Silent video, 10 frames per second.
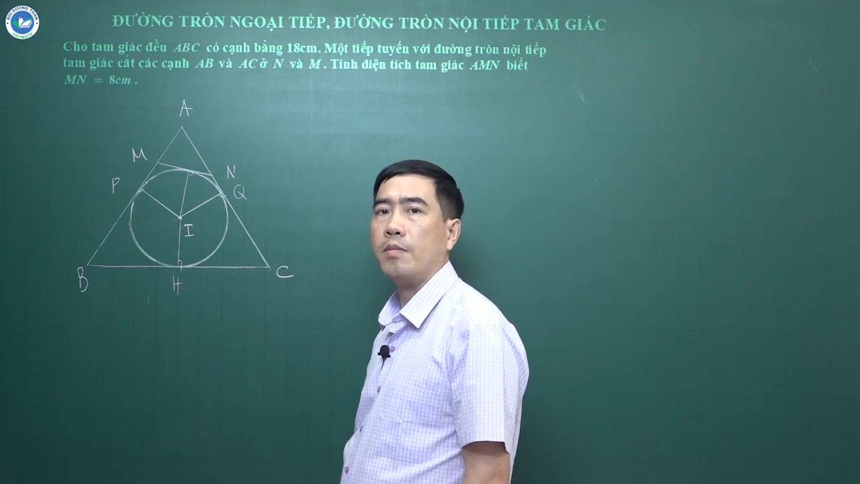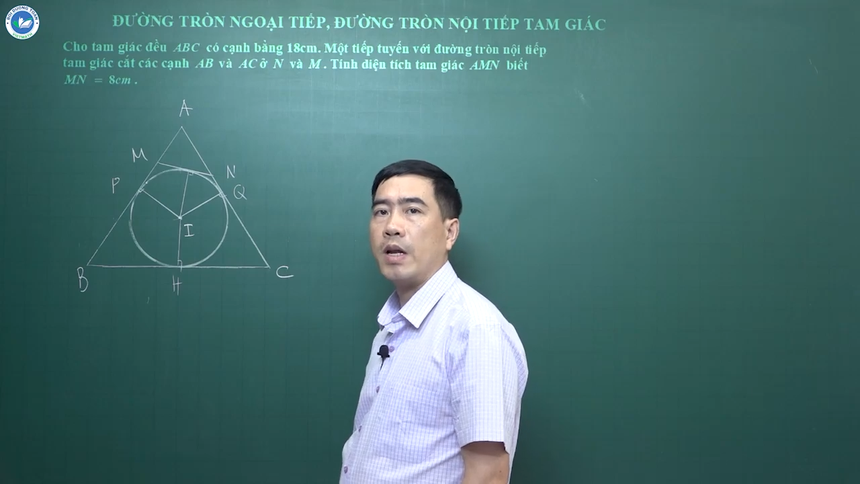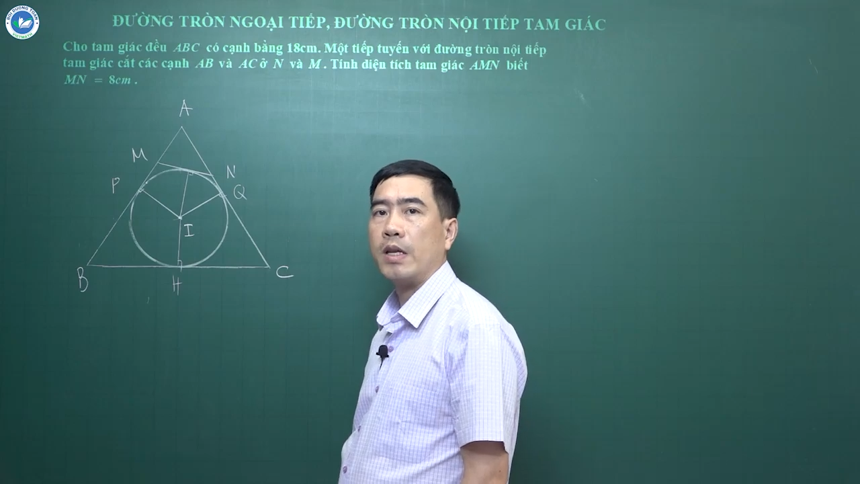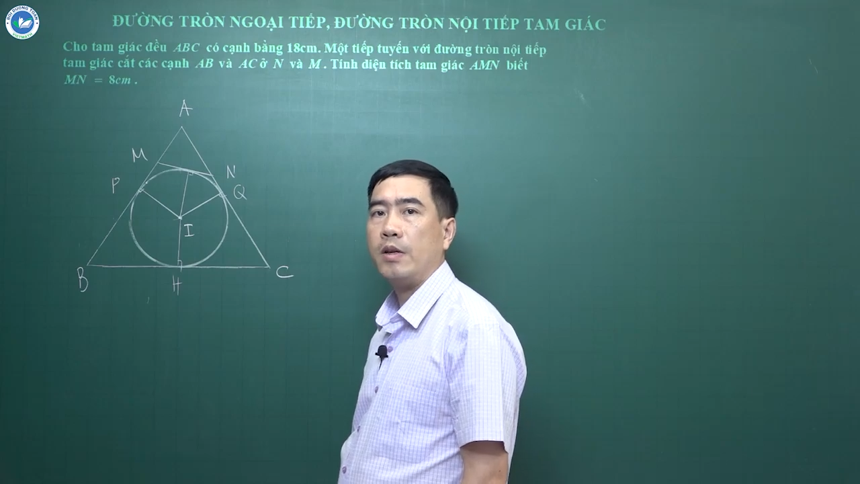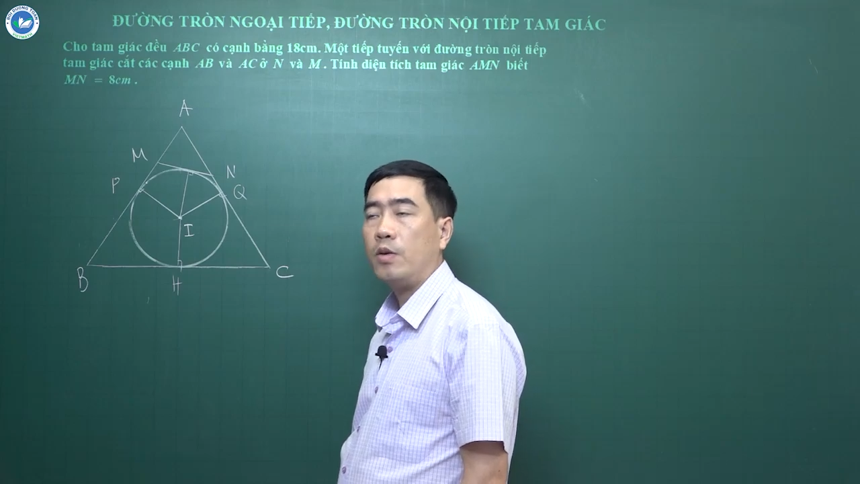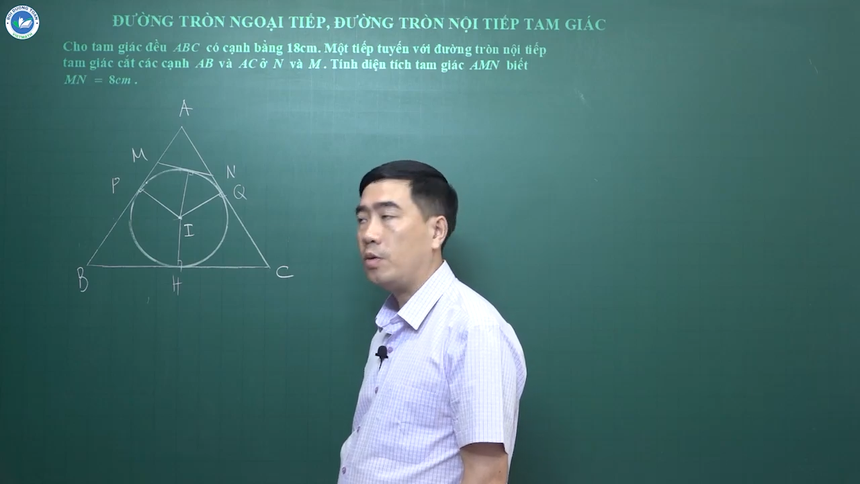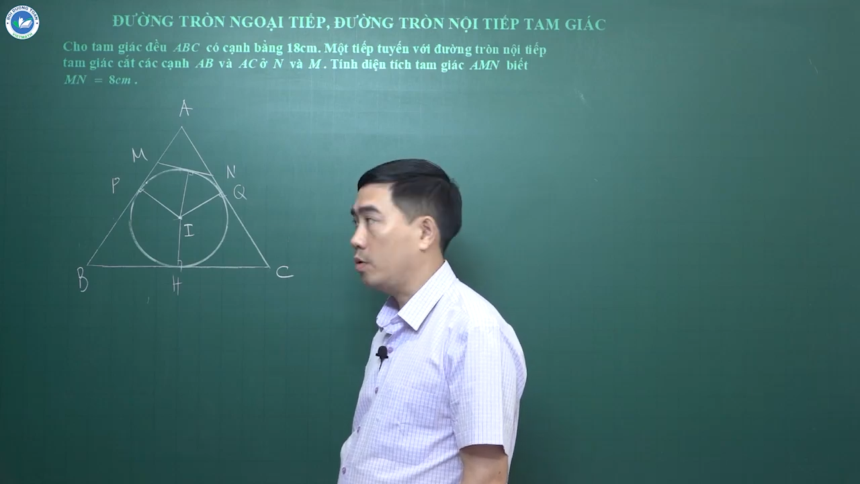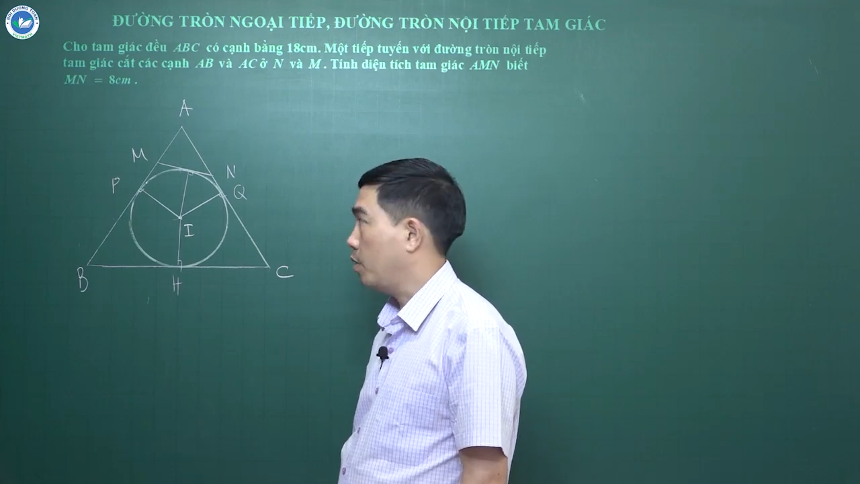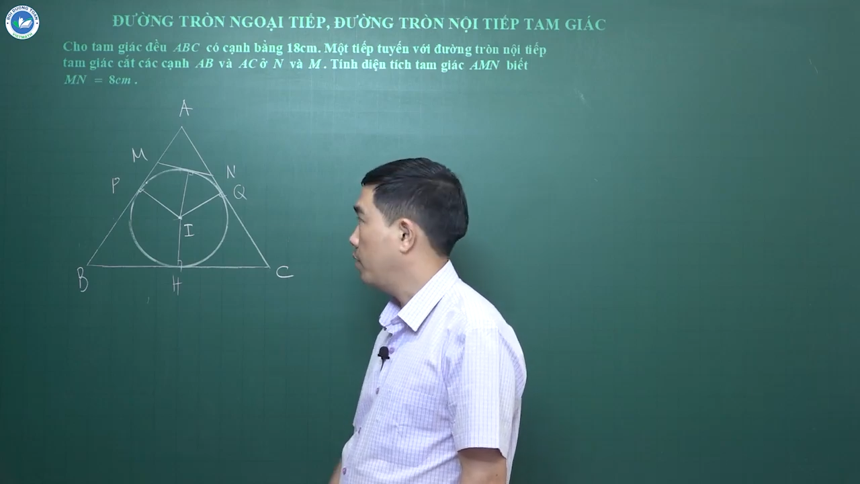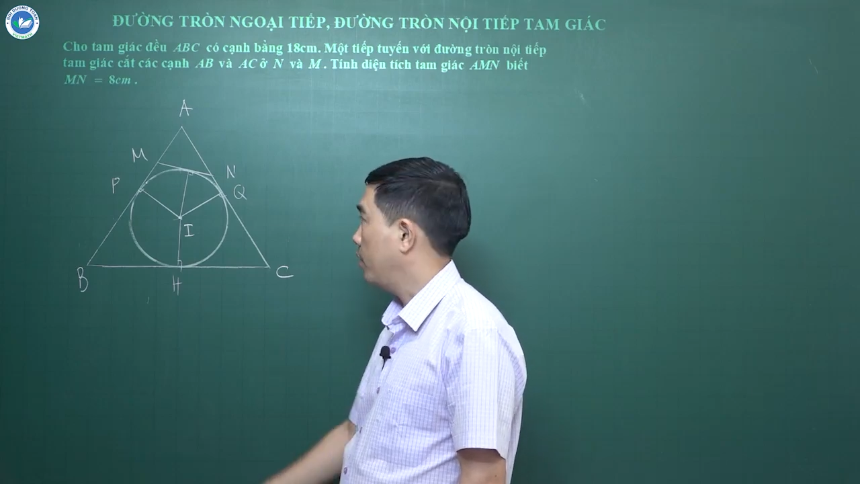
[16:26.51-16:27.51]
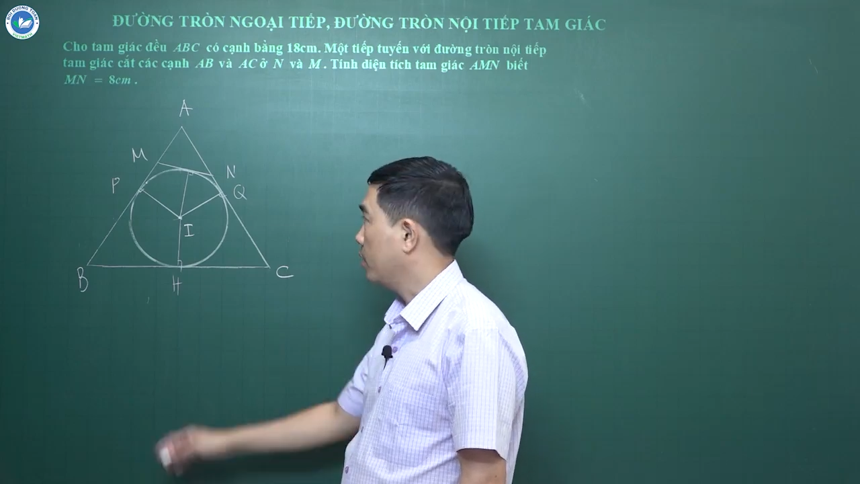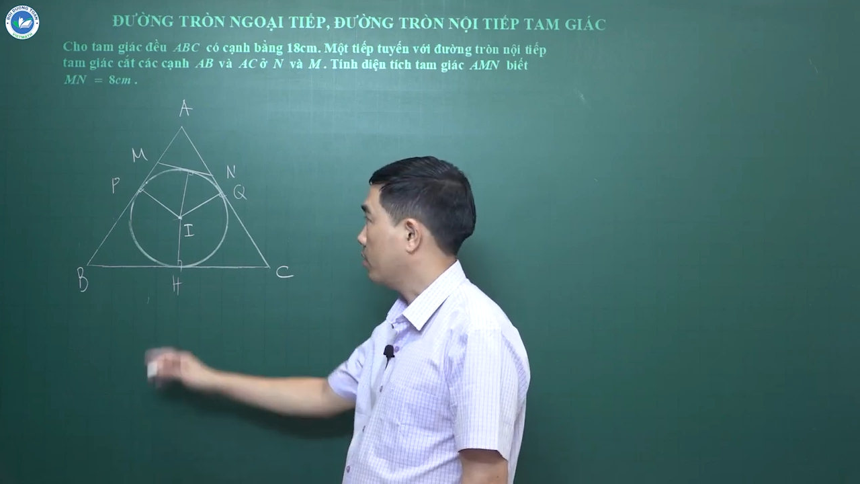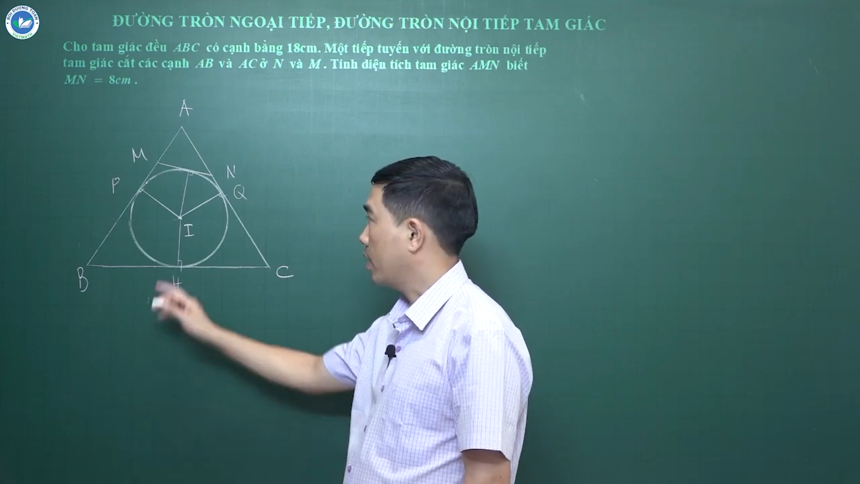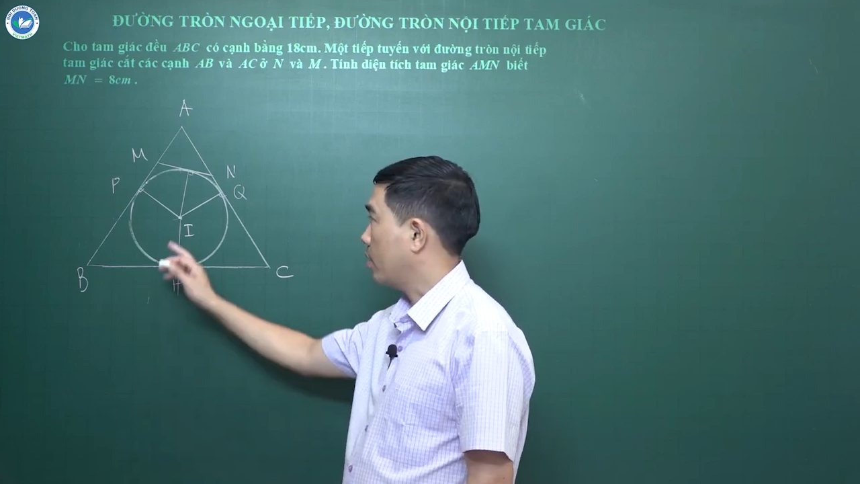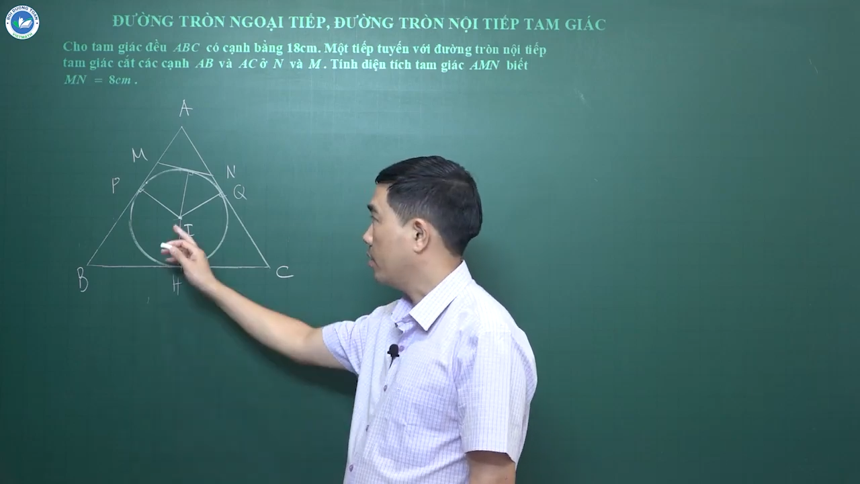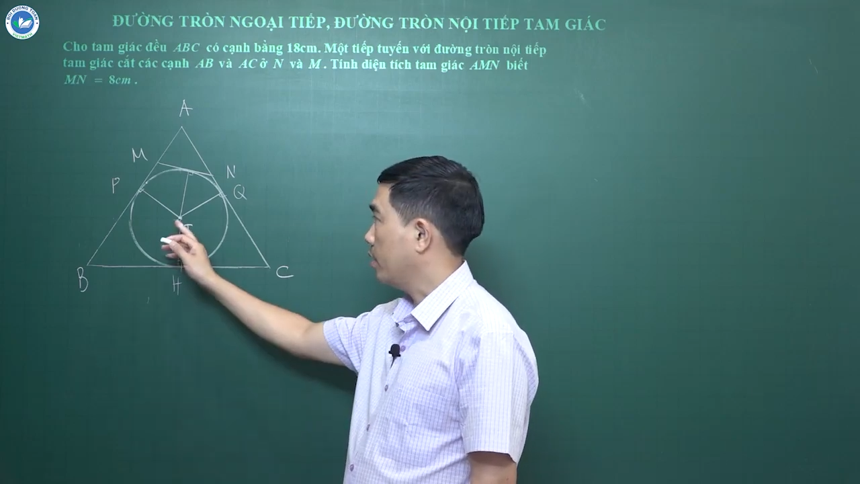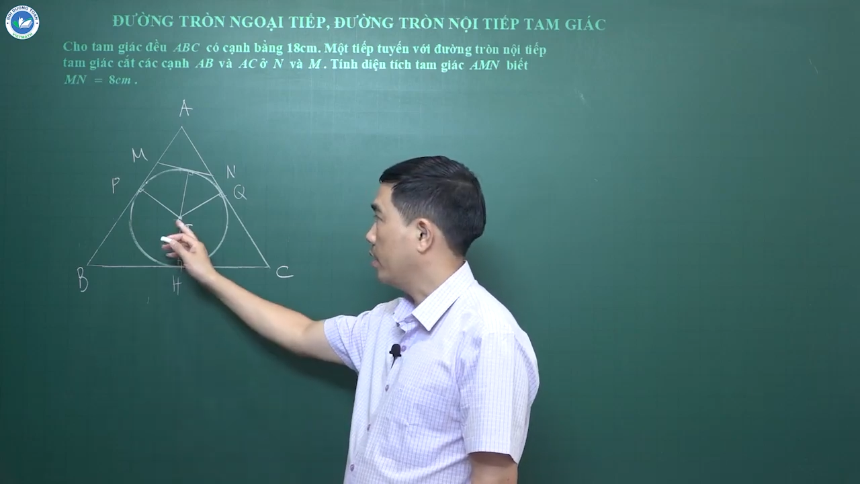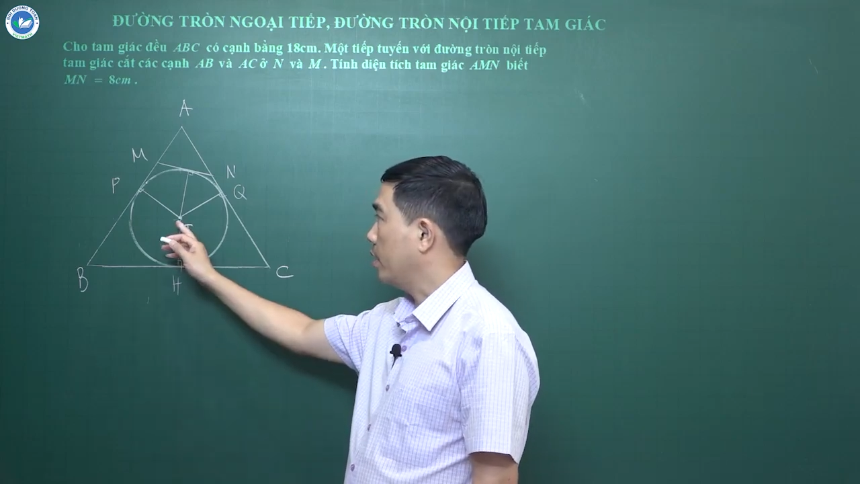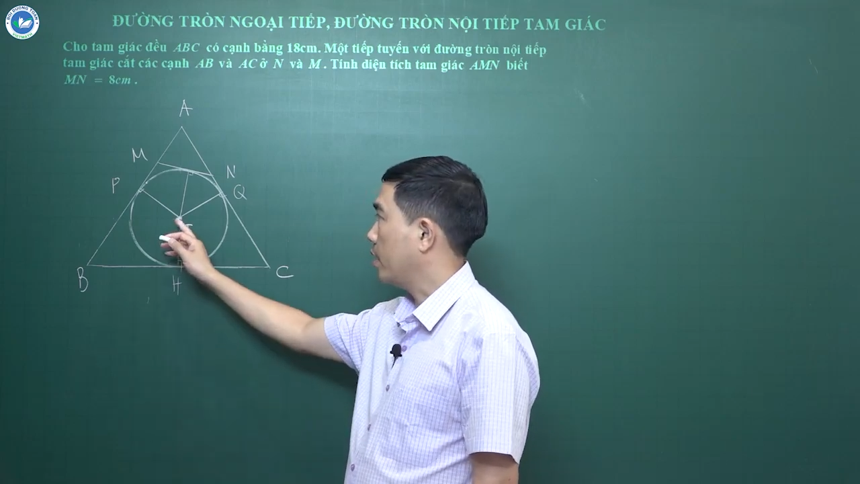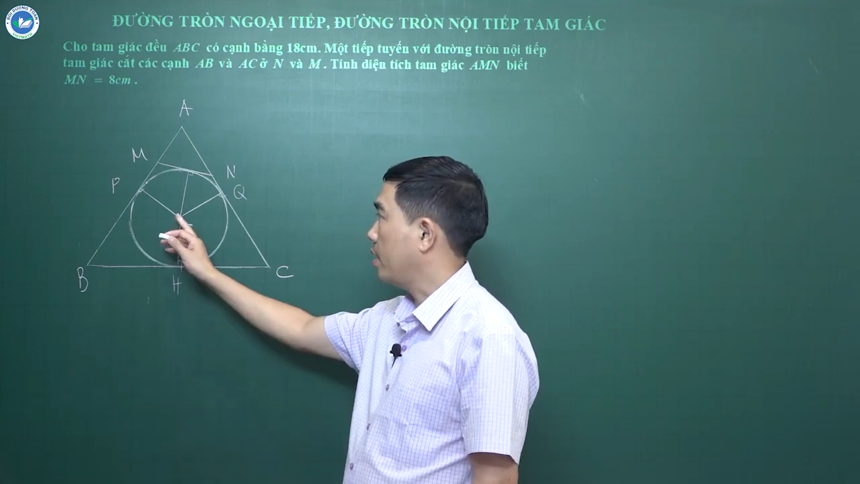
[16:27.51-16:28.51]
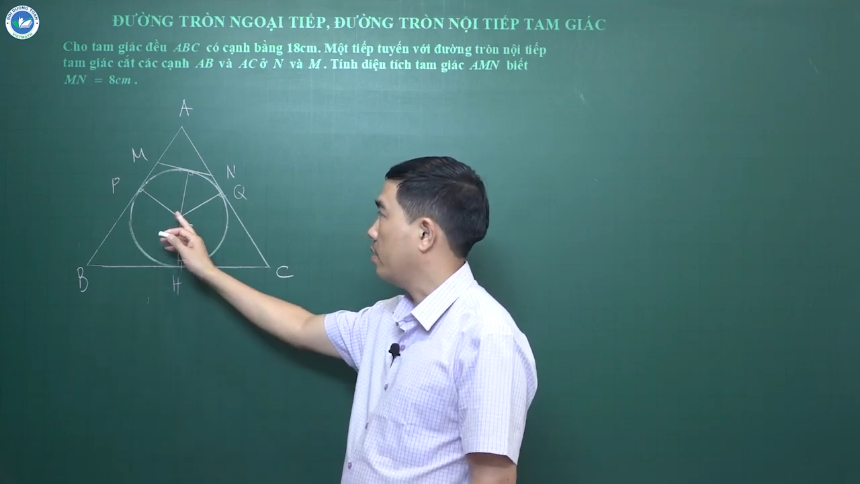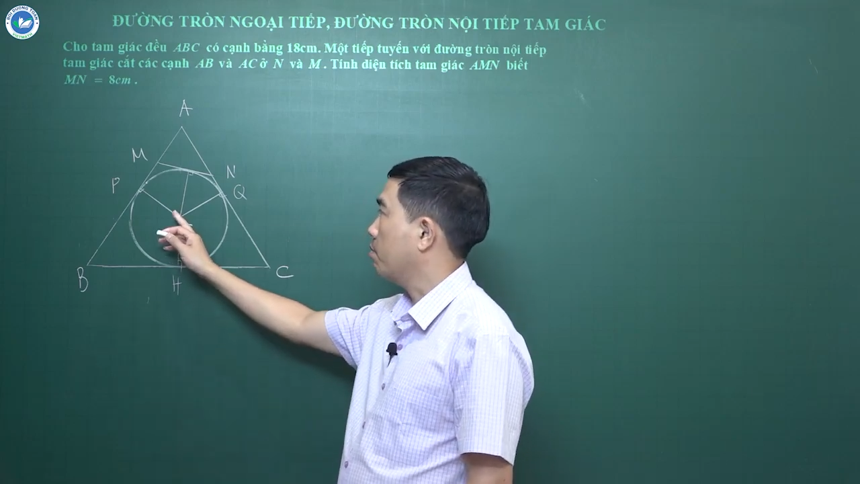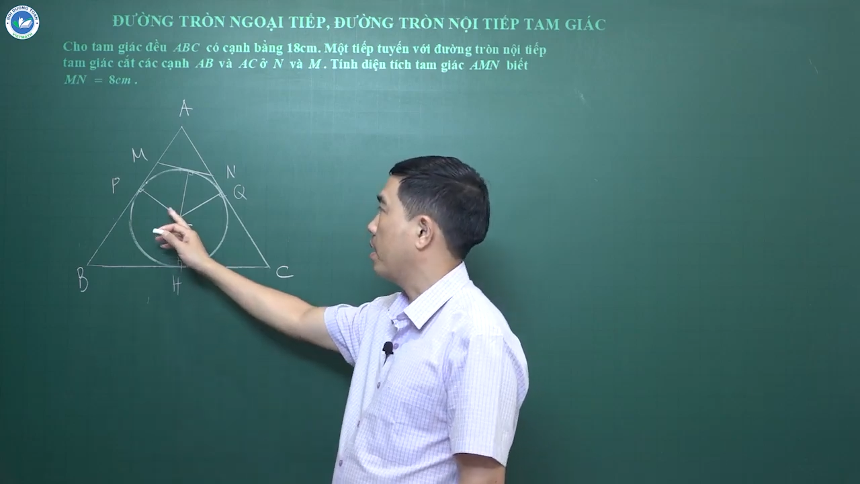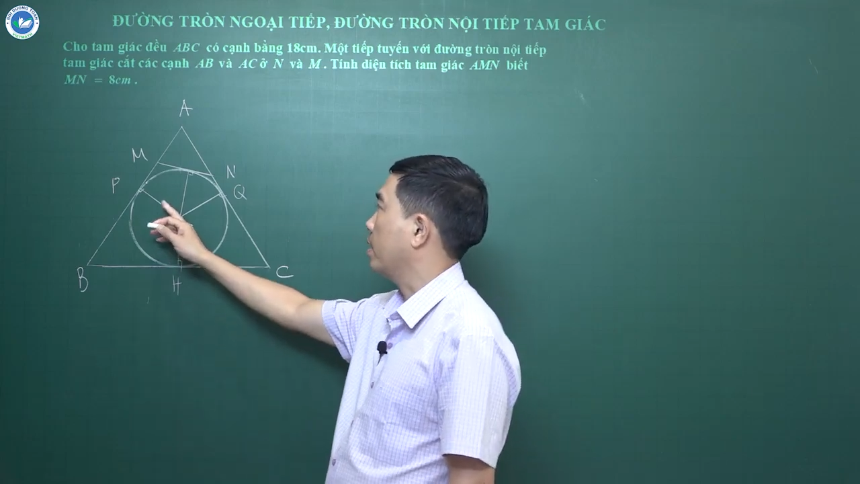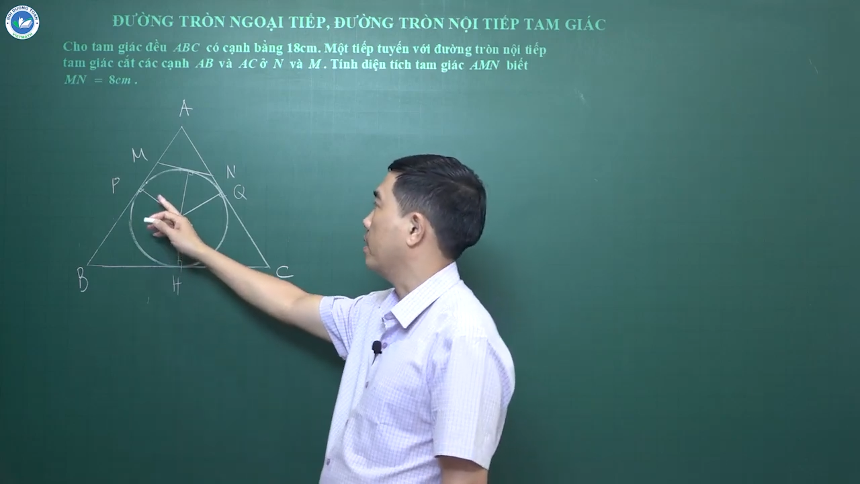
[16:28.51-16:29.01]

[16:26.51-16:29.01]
bán kính nội rồi vậy chúng ta có thể tính ngay được bán